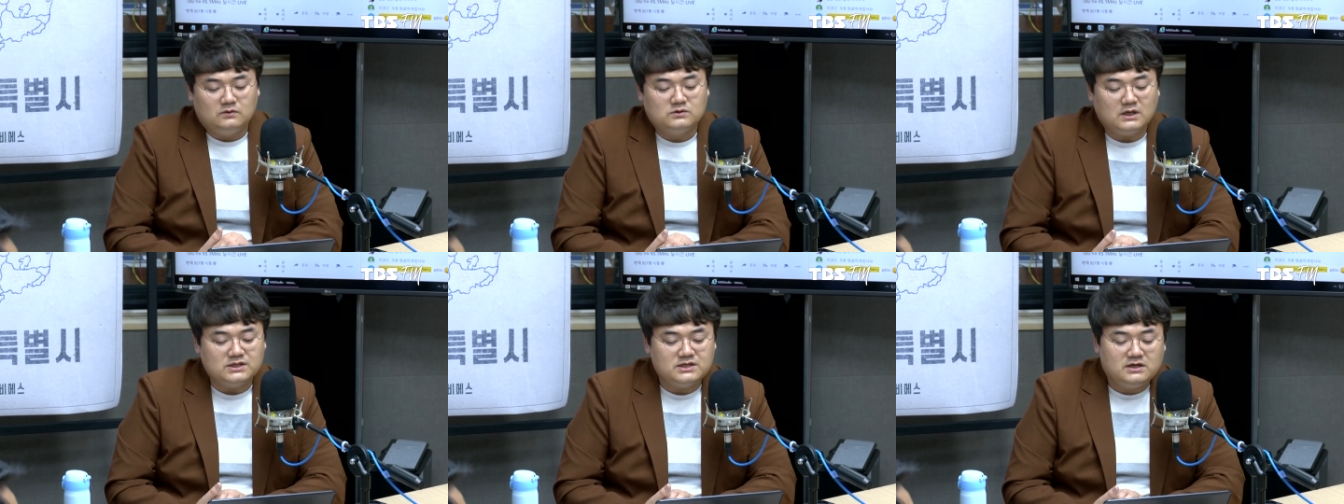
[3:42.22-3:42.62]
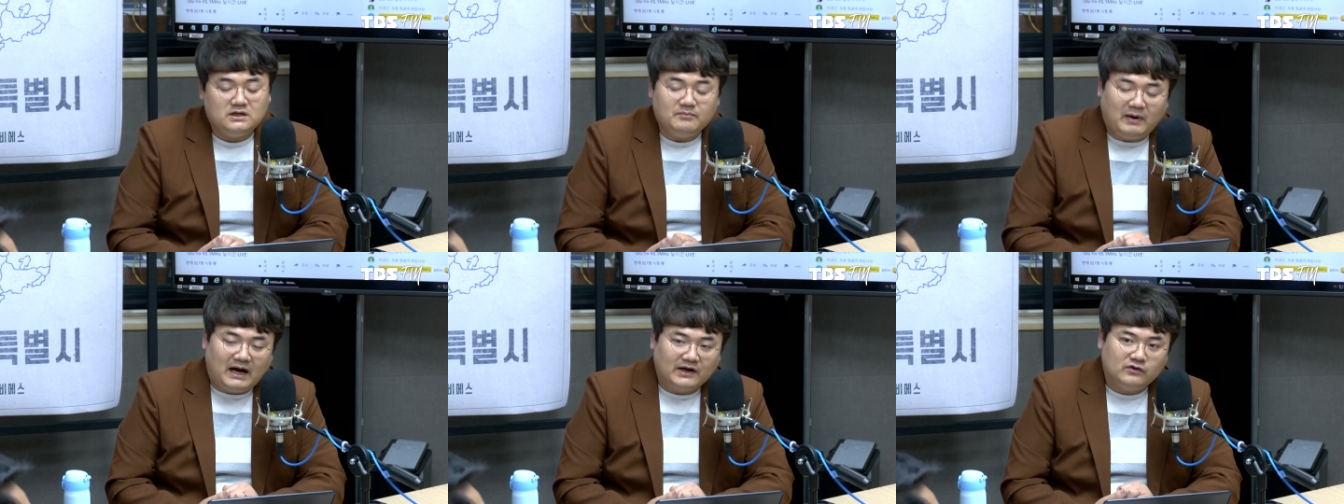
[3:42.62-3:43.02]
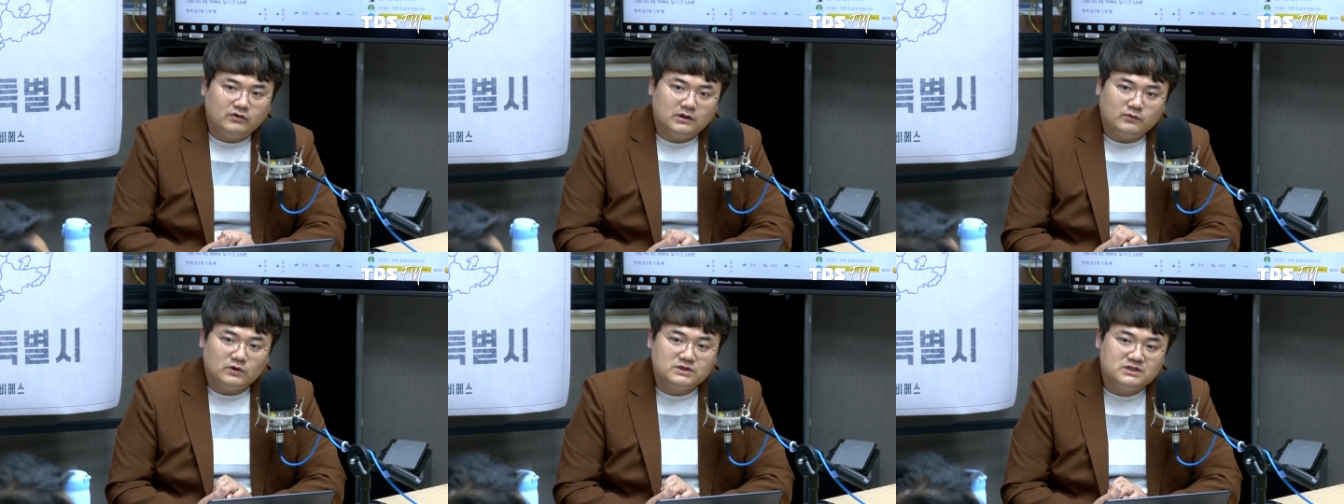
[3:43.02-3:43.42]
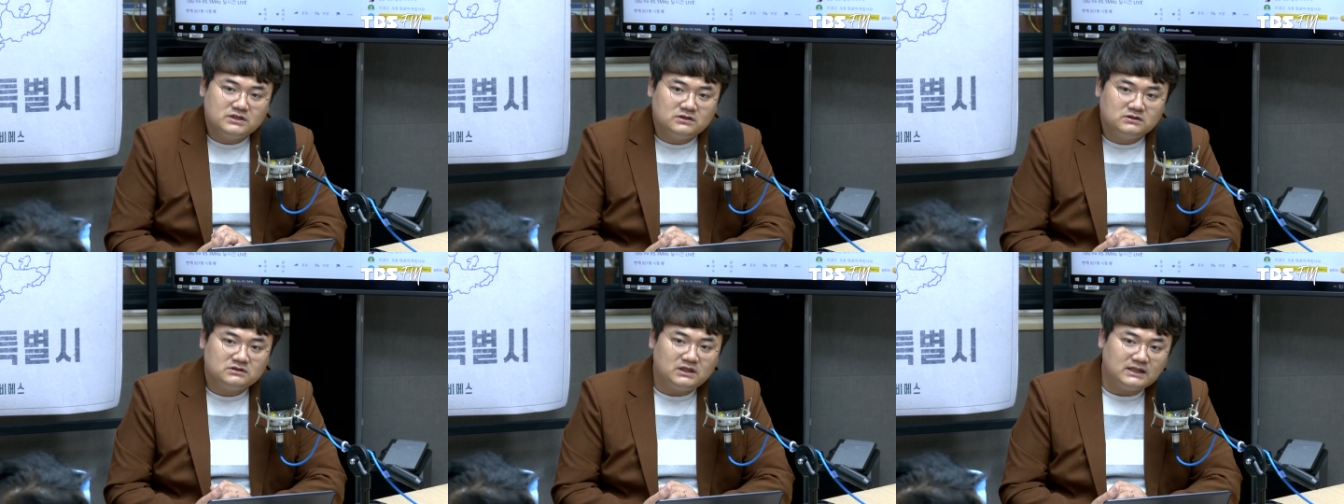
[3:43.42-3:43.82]
사실 이 방역의
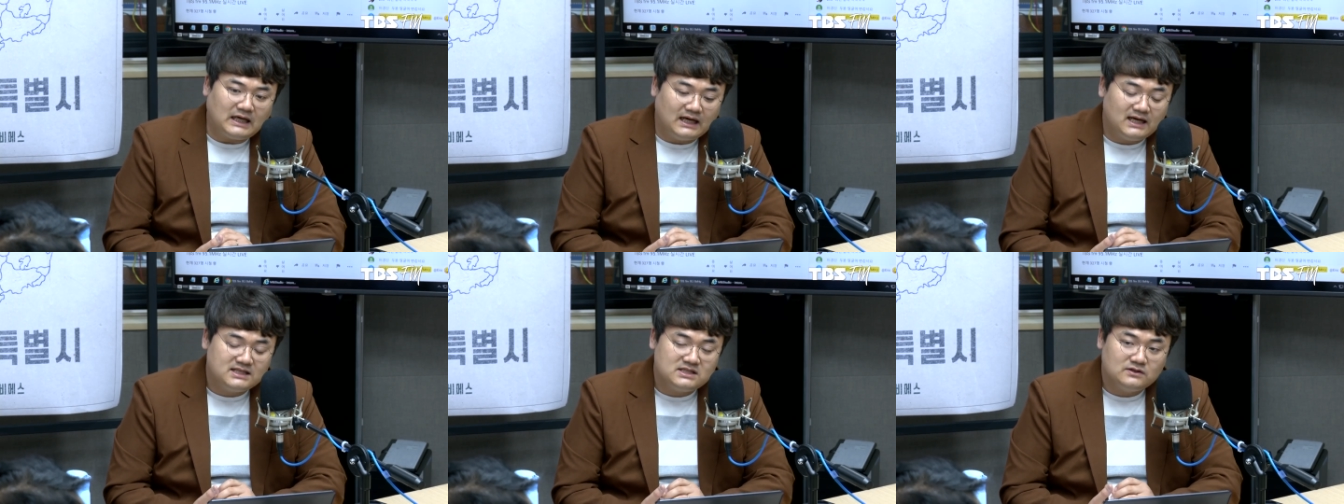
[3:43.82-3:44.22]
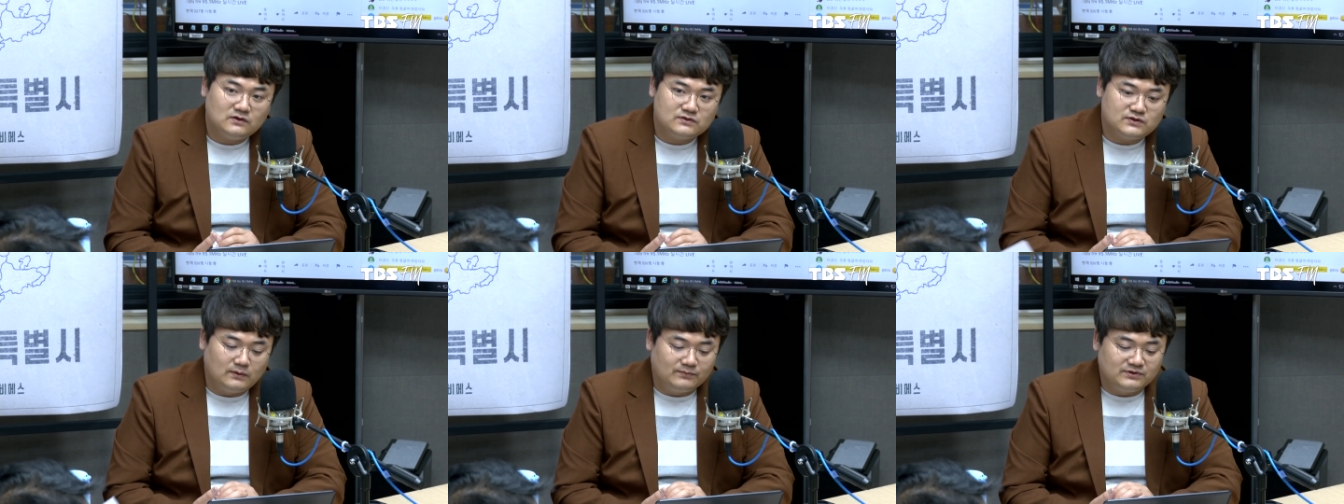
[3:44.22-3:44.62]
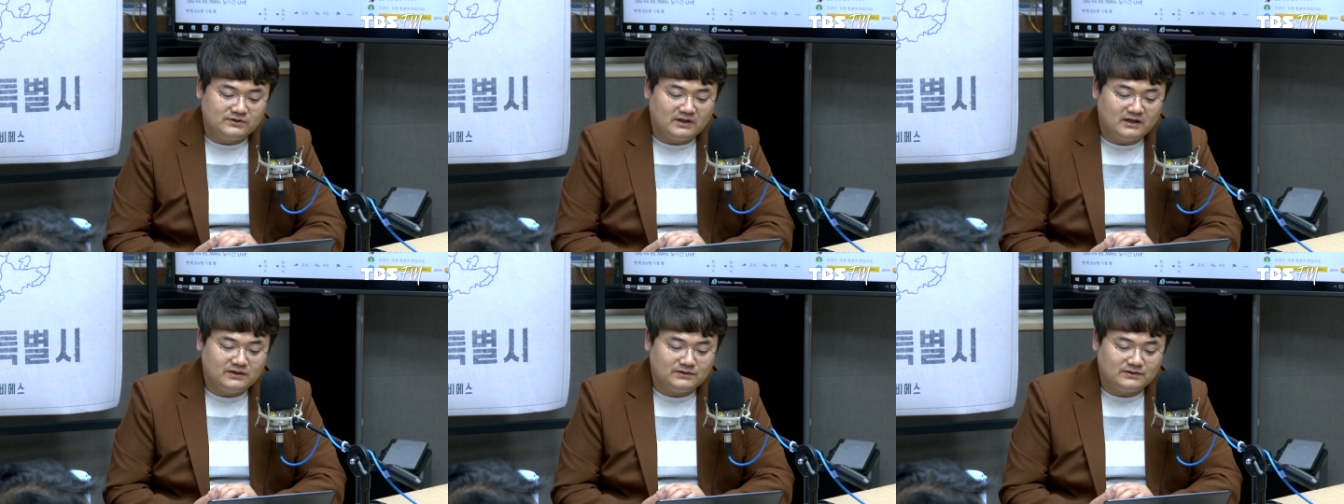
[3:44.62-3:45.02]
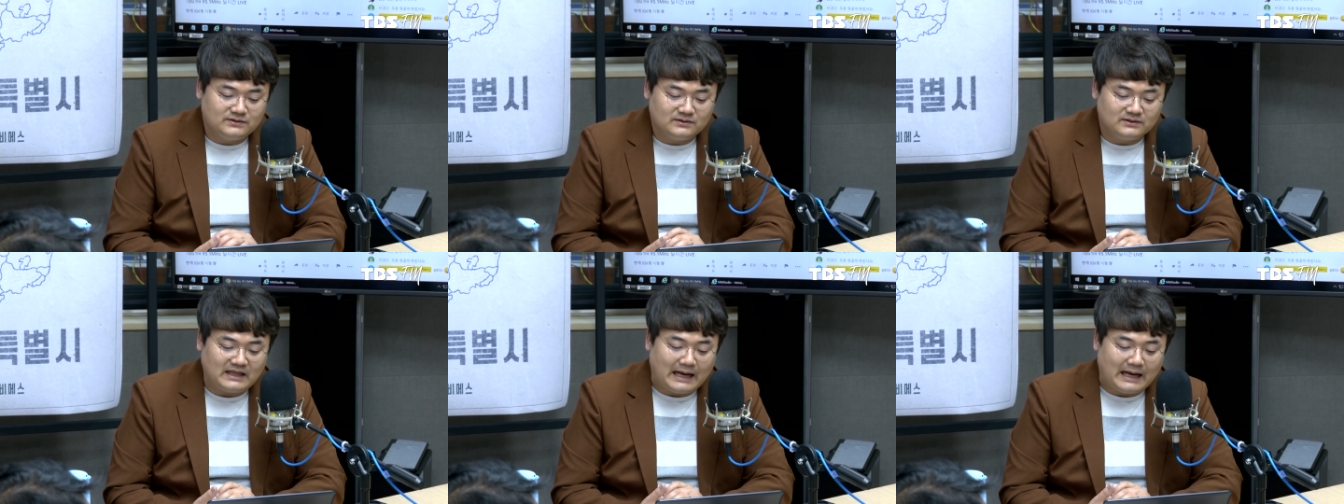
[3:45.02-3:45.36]
원칙은 크게 달라지는 것은 없는데요.